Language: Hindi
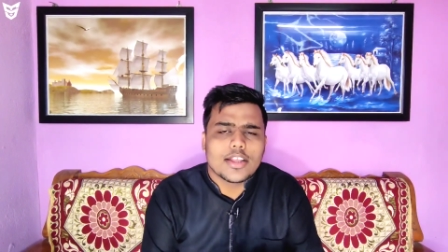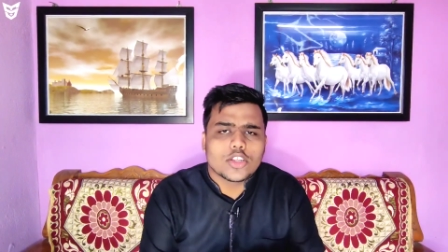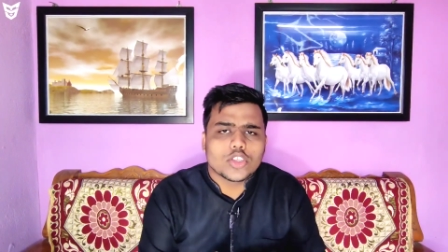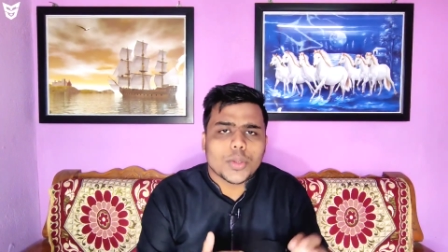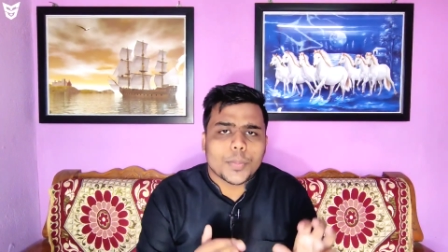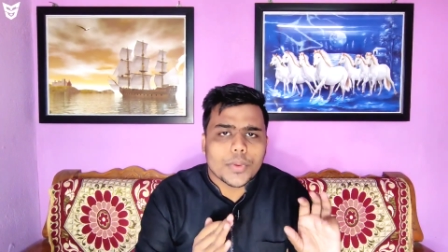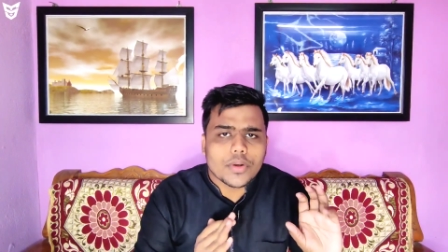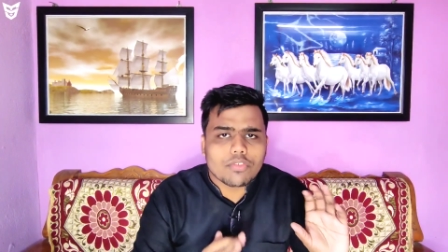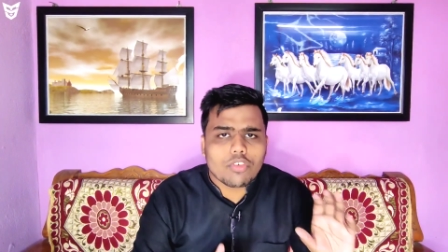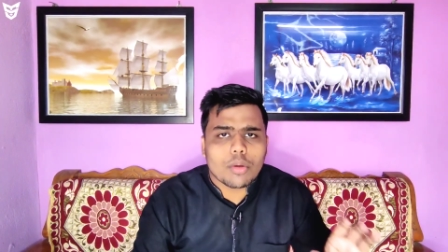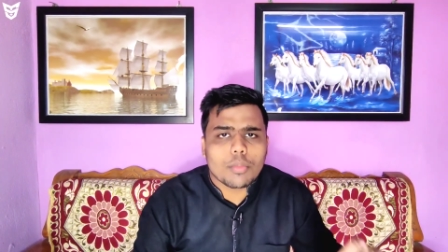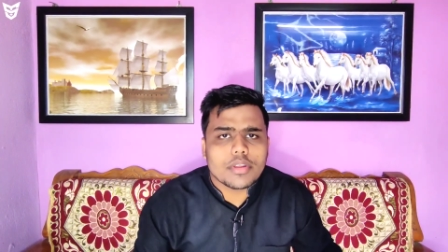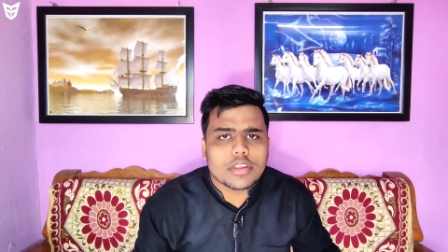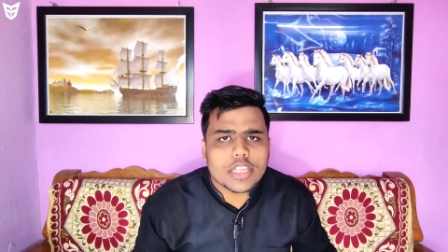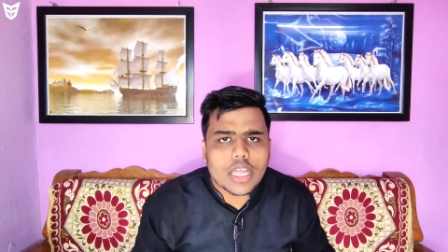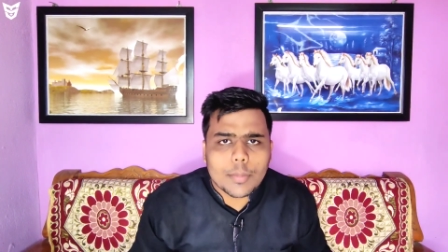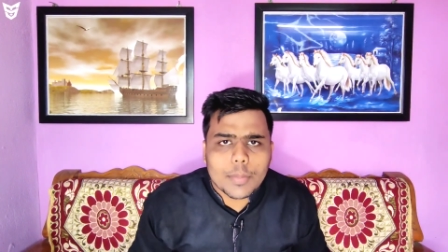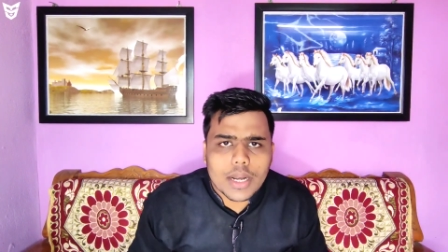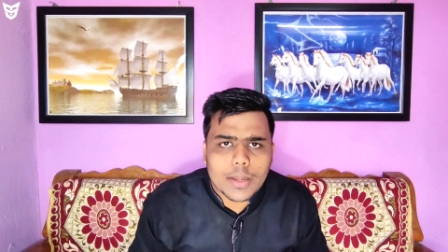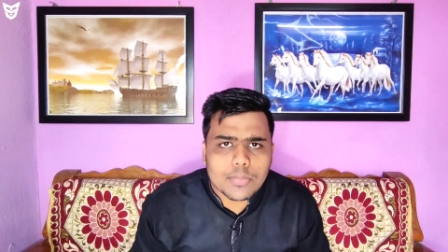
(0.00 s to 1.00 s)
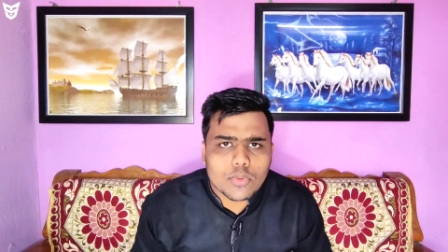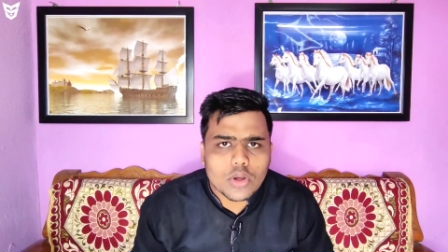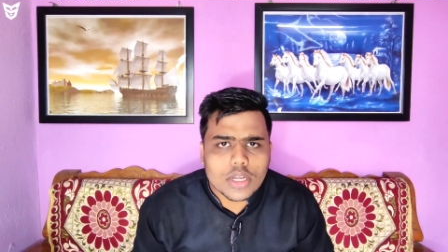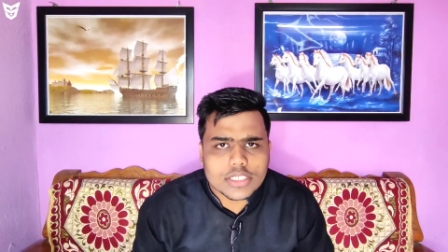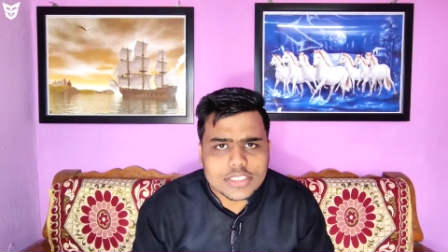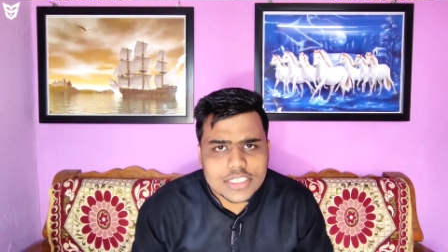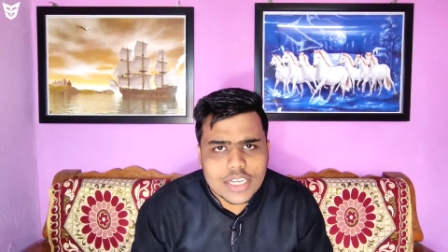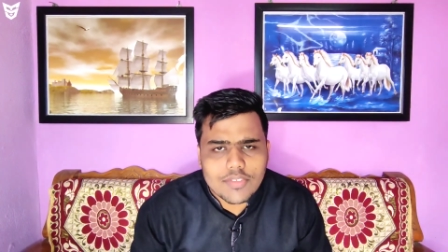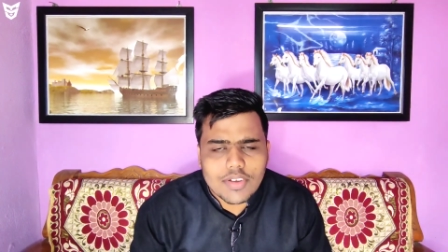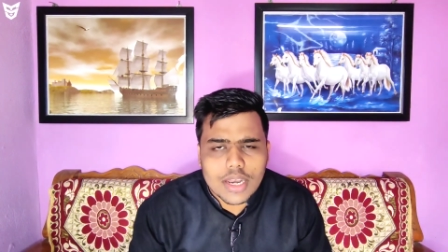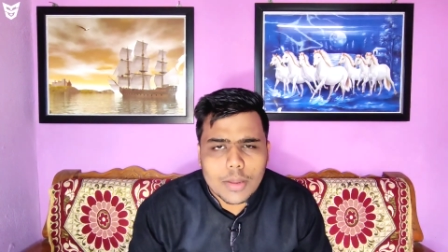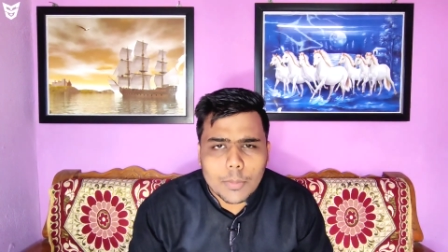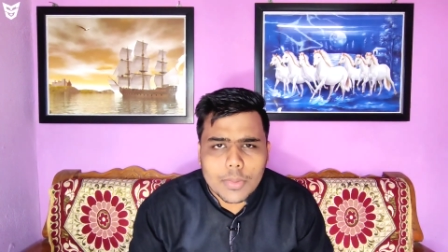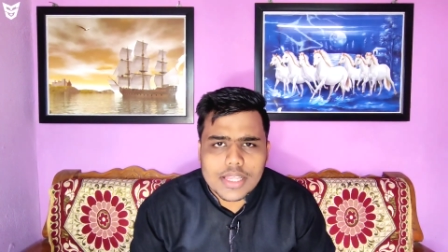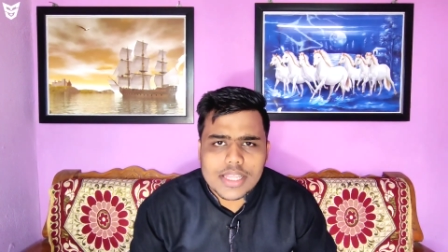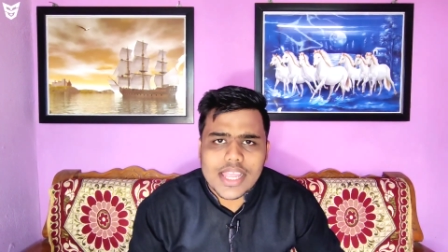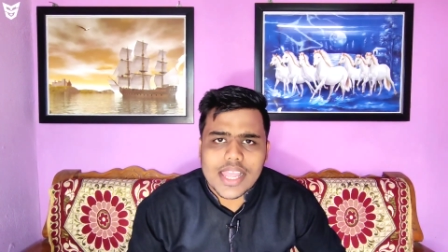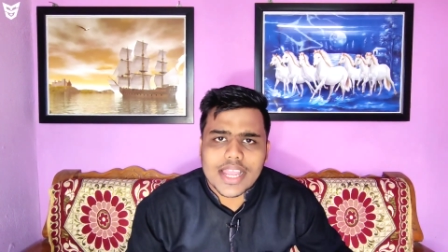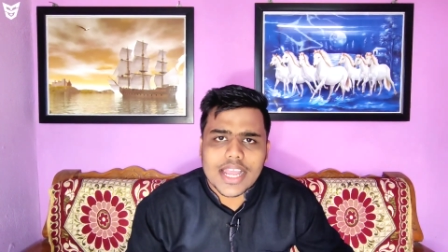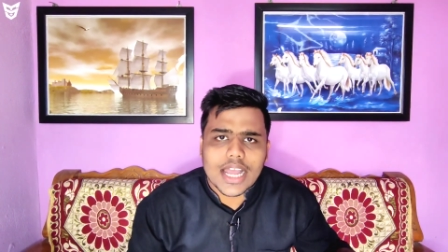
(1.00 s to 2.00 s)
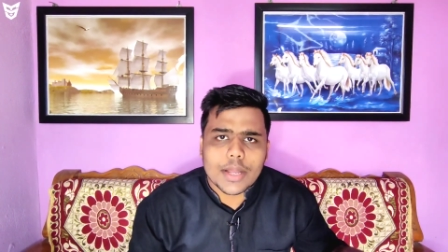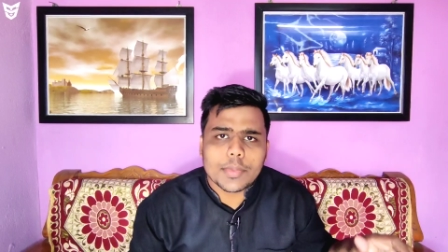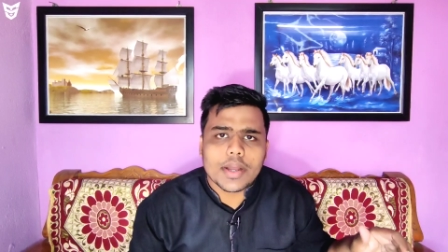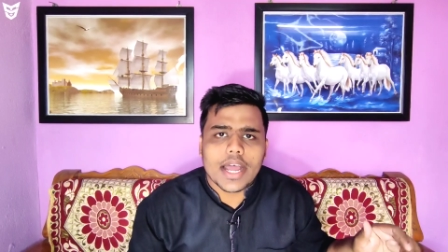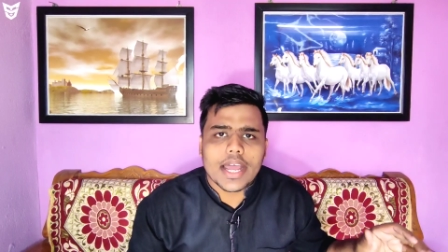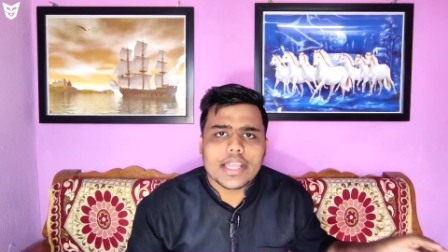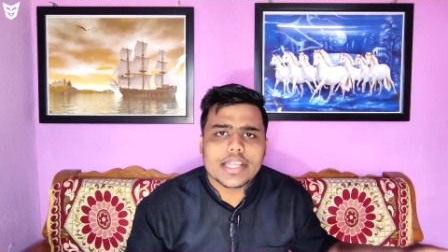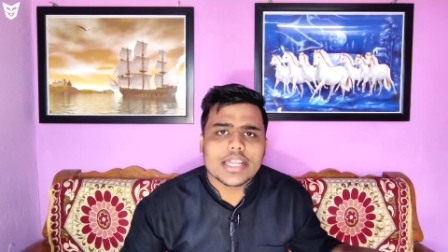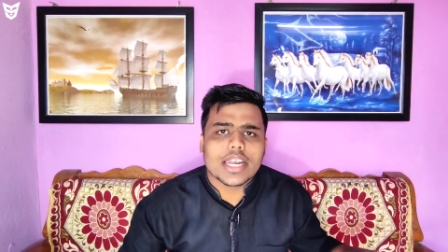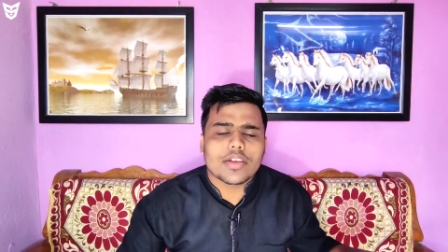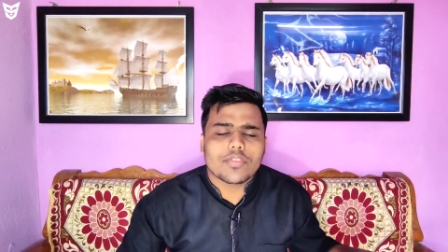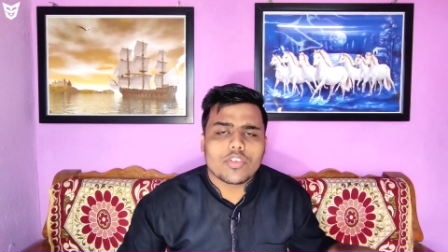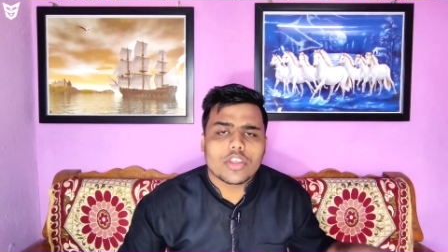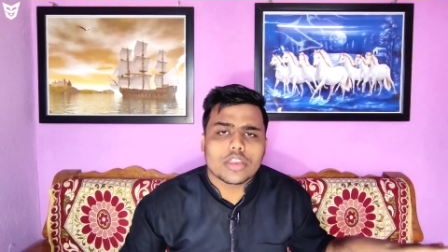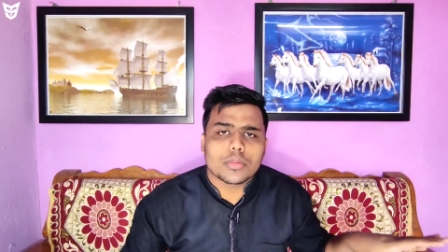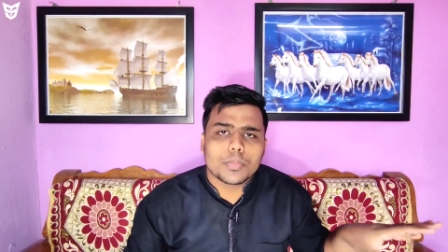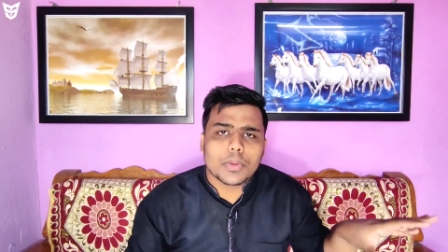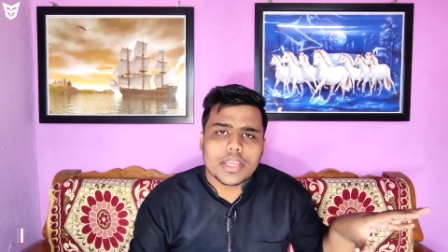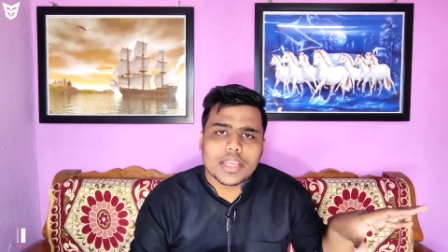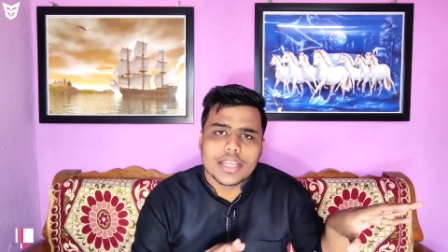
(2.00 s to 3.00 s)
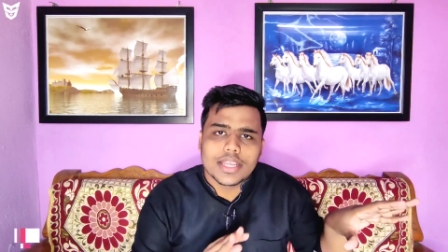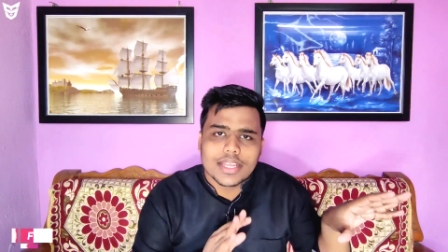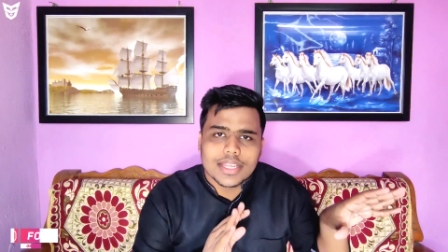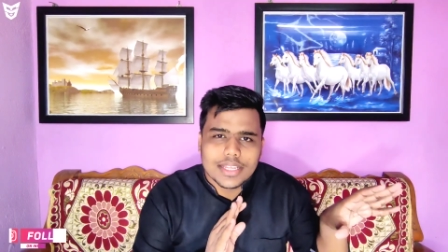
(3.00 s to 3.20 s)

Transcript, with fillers: तो परफॉर्मेंस यहाँ पर आपको अच्छा वाला मिल जाएगा आप हाई ग्राफिक्स पे